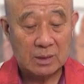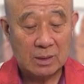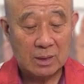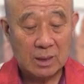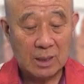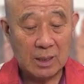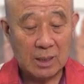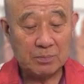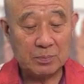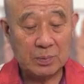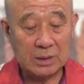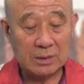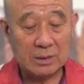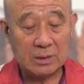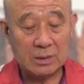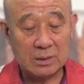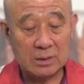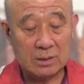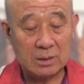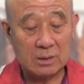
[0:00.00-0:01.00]
한편
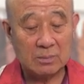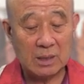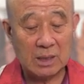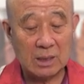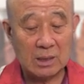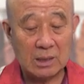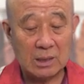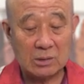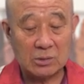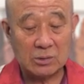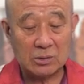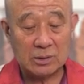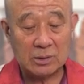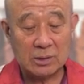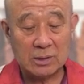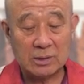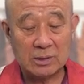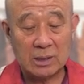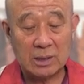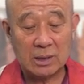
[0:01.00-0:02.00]
그는 음악가로서
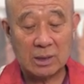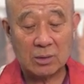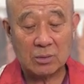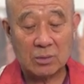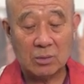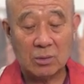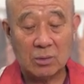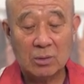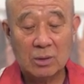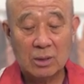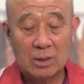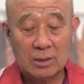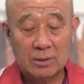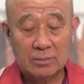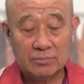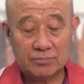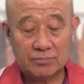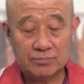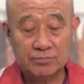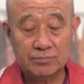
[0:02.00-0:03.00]
성장했고
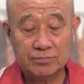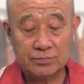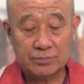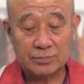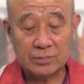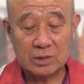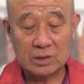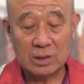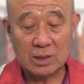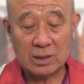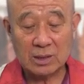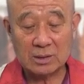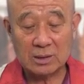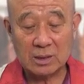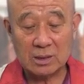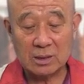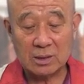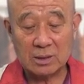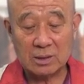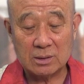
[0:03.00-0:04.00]

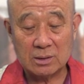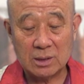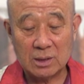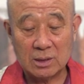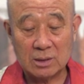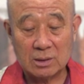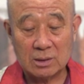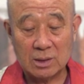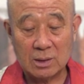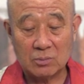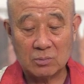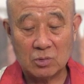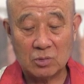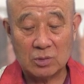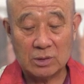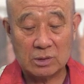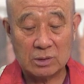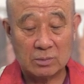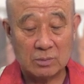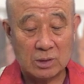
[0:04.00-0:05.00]
철학자들의 책을
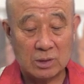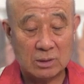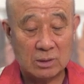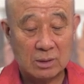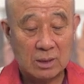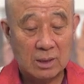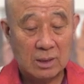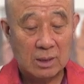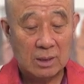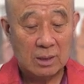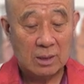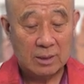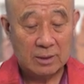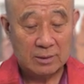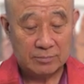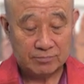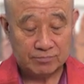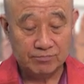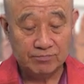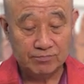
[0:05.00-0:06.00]
탐독했으며
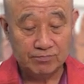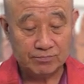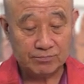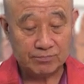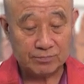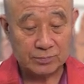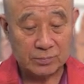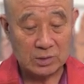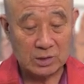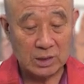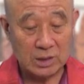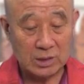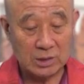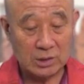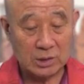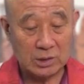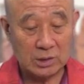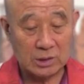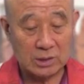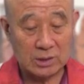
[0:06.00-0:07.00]

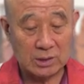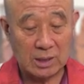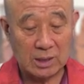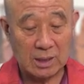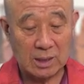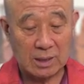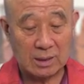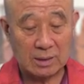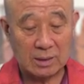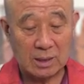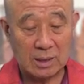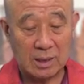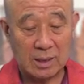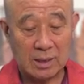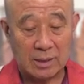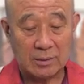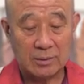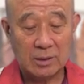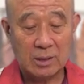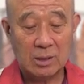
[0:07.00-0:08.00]
채식 식당에
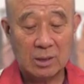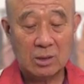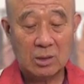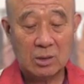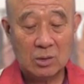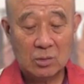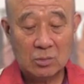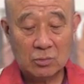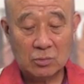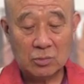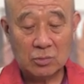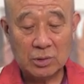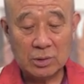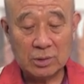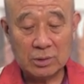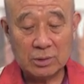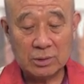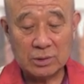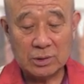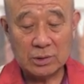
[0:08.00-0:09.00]
갔다가
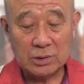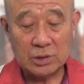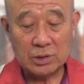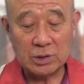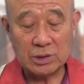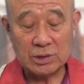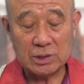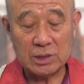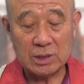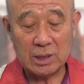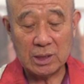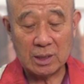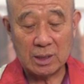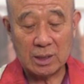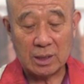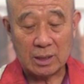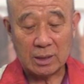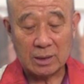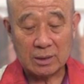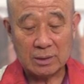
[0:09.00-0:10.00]
우연히
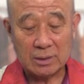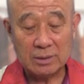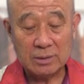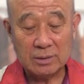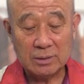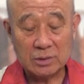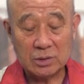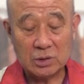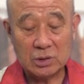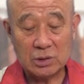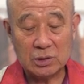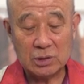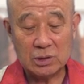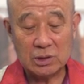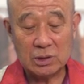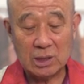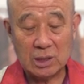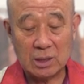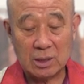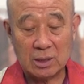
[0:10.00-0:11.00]
신재학에
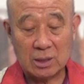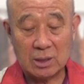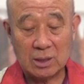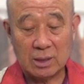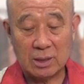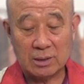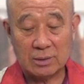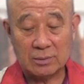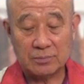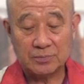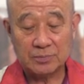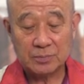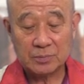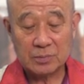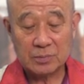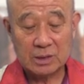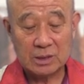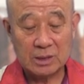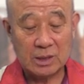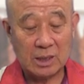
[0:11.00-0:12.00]
신재학에 대한
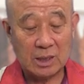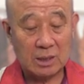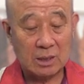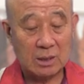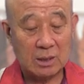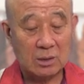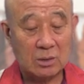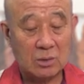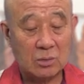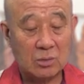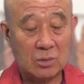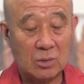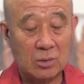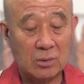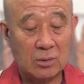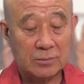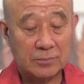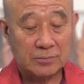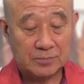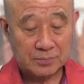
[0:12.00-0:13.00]
이야기를
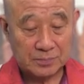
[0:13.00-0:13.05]
듣고